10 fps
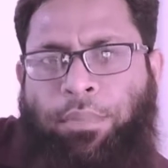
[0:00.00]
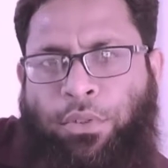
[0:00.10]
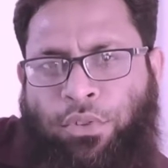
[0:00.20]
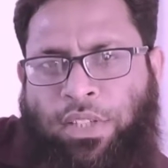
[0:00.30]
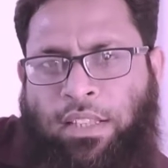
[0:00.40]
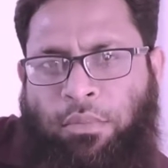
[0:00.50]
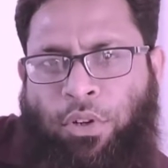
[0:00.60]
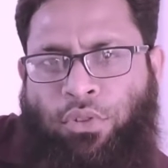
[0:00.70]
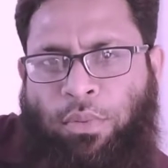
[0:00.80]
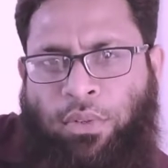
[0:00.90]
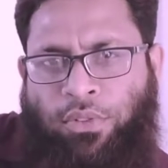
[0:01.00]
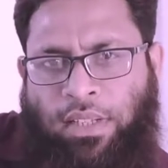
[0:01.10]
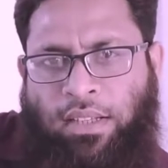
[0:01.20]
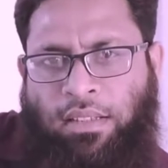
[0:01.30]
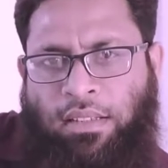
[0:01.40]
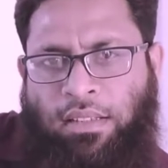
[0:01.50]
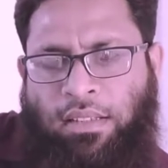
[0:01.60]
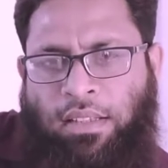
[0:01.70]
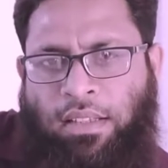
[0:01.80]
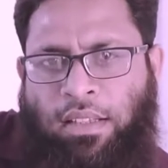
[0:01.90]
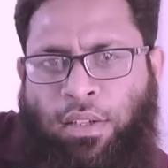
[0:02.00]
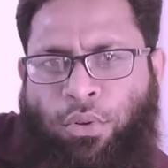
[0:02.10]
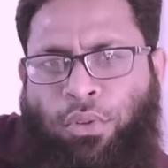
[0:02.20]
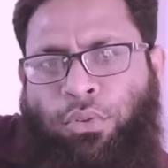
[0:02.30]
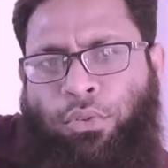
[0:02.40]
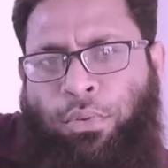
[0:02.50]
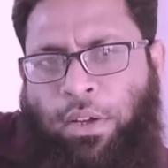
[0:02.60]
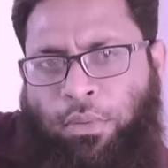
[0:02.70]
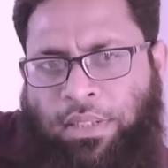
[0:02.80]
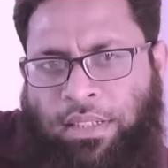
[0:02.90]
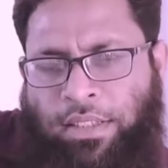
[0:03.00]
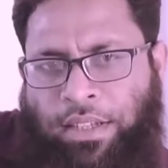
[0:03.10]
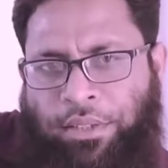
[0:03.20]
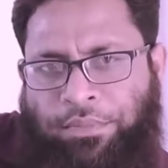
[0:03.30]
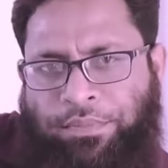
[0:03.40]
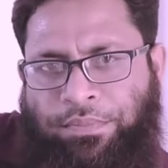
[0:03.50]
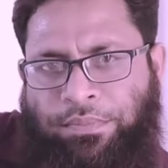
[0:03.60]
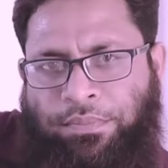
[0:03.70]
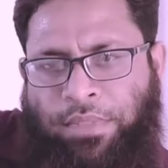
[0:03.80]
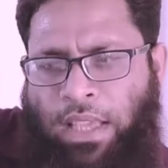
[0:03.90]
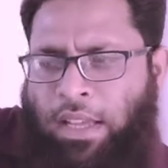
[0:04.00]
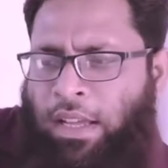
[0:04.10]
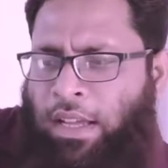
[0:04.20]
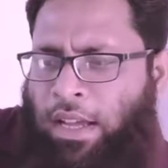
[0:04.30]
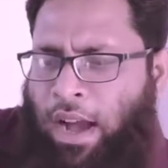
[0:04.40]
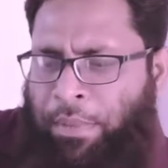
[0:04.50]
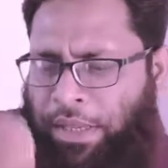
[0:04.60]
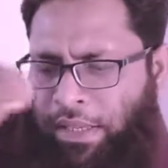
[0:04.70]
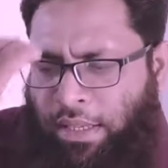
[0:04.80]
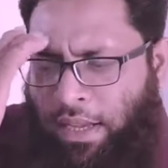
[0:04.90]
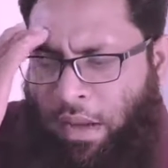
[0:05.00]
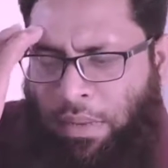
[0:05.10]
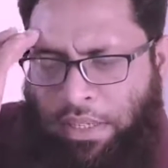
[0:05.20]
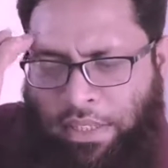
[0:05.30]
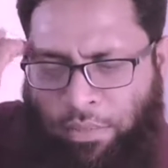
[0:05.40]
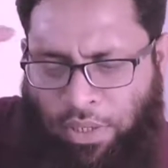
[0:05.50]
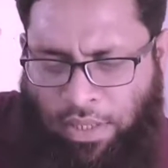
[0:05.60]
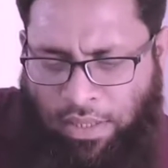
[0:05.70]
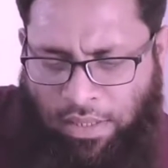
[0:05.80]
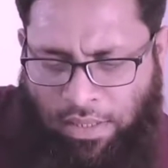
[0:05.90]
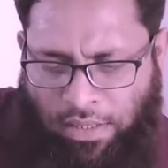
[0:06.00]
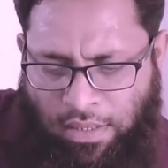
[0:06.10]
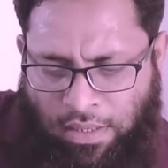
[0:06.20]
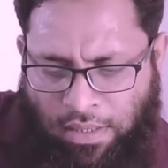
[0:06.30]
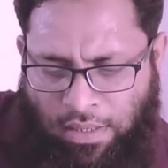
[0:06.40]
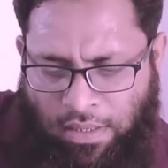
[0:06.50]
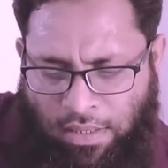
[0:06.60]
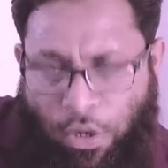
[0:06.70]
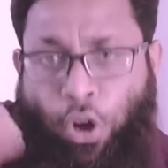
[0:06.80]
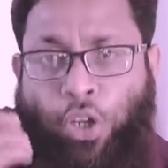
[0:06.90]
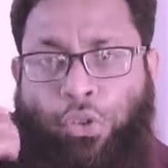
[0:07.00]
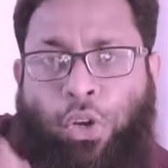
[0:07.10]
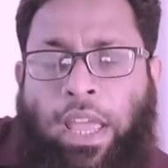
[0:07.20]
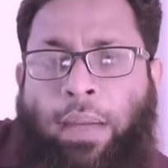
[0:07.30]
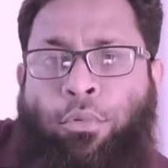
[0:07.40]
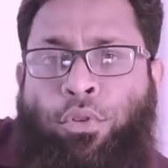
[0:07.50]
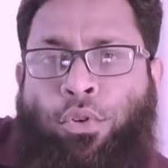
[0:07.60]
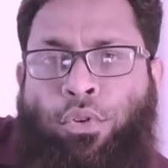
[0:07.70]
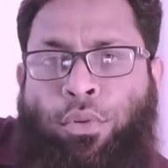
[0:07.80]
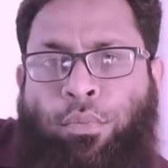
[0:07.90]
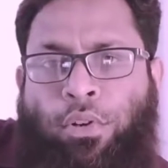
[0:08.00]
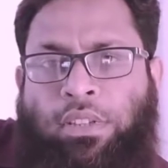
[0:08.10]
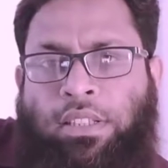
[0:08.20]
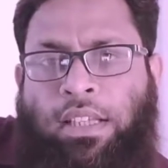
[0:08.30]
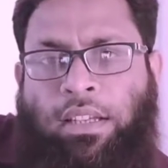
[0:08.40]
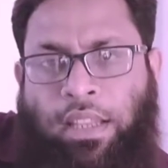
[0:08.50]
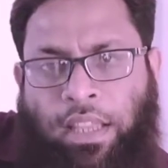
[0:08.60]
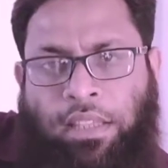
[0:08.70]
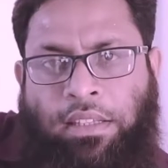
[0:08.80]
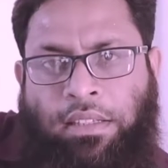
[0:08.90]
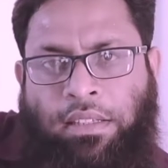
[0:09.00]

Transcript: আপনি তো সাইদি ভক্ত মানুষ তাই না কতটুকু ভালোবাসেন তাকে আমি আমার জীবনে হয়তো এমন কোনো বক্তৃতা নেই